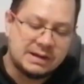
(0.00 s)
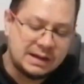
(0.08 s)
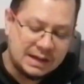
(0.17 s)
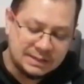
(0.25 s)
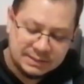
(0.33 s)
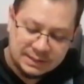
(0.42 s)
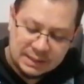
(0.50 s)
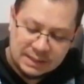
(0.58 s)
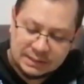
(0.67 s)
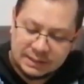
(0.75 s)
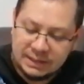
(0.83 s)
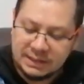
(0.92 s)

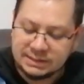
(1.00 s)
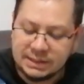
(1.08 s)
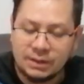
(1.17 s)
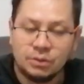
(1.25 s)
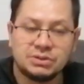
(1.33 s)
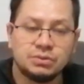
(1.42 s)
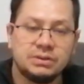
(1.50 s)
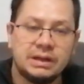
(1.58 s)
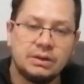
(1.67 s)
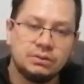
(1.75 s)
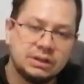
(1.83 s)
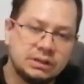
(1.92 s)
fragancia que les traigo es un
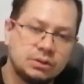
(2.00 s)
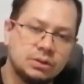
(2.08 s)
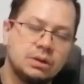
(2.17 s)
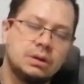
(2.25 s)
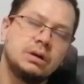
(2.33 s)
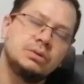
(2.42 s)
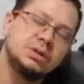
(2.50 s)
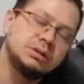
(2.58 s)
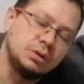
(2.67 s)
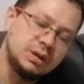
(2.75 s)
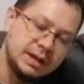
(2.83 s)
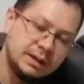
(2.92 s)
Eau de, Eau de
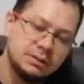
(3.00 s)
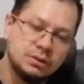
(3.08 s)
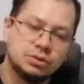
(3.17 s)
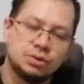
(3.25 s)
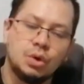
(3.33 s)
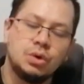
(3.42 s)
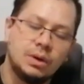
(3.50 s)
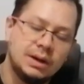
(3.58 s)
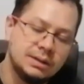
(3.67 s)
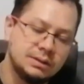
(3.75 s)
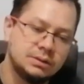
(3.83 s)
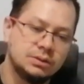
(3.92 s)
Toilette o
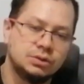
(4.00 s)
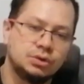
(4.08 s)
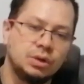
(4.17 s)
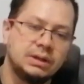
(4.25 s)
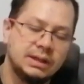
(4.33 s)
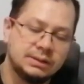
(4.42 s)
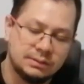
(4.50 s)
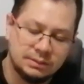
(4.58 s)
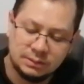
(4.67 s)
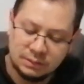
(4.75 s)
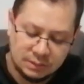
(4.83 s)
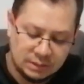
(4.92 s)
Toloa, toilet
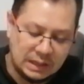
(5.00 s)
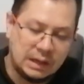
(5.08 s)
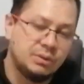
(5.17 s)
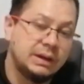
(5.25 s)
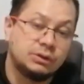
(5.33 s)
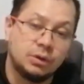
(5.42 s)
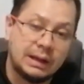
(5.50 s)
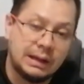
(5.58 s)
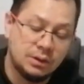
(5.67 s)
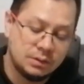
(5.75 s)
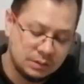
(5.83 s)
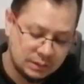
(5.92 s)
agua de
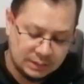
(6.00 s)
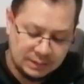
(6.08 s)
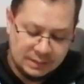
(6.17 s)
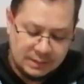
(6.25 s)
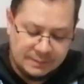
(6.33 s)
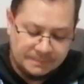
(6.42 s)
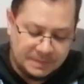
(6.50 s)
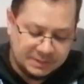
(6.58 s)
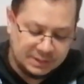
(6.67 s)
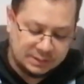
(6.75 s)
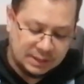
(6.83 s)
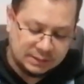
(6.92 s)
tocador
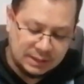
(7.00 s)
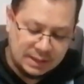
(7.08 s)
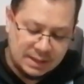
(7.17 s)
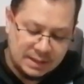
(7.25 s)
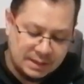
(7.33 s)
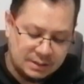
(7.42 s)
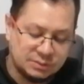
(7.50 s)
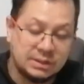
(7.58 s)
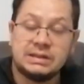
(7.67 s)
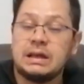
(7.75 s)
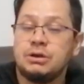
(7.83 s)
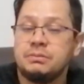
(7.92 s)
se trata,
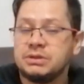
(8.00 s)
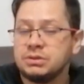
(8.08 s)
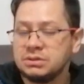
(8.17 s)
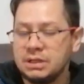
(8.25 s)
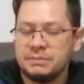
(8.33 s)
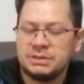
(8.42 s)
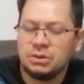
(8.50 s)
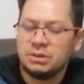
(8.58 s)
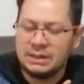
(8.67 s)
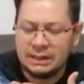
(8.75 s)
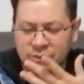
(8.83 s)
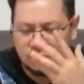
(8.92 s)
ustedes ya lo han visto, se han visto
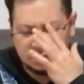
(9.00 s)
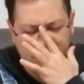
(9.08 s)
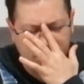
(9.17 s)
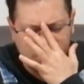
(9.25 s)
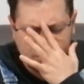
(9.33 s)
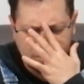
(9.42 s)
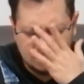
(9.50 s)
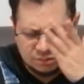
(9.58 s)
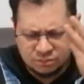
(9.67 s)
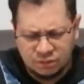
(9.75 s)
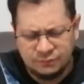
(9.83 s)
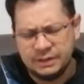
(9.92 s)
directos
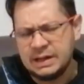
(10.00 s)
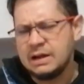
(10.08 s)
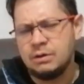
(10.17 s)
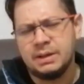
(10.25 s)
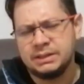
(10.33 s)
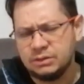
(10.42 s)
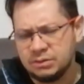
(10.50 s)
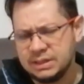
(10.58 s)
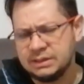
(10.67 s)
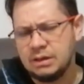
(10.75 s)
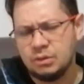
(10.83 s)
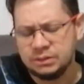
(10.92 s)
con Panaromáticos, se
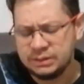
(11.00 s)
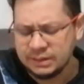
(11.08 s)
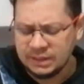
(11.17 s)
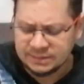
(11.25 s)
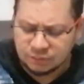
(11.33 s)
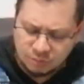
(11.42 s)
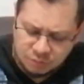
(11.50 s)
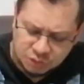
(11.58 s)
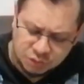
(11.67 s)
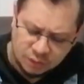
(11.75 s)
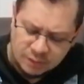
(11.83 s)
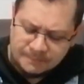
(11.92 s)
han dado cuenta que la saco
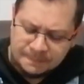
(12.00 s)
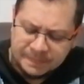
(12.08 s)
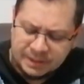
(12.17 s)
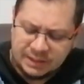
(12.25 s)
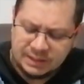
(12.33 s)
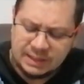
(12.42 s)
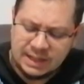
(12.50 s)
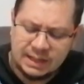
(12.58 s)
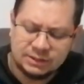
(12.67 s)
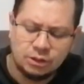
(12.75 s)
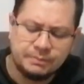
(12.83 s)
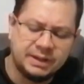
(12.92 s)
mucho. Es
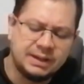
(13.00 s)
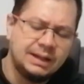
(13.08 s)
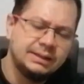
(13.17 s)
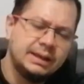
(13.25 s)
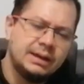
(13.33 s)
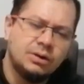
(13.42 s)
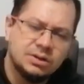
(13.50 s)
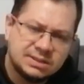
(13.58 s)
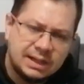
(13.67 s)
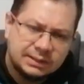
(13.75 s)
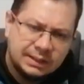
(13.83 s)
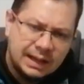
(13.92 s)
la tropical de
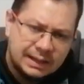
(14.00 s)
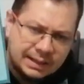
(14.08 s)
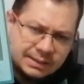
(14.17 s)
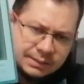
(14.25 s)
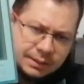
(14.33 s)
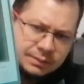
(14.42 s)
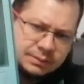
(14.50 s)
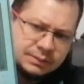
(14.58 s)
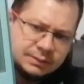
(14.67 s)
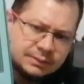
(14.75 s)
Oscar de la Renta.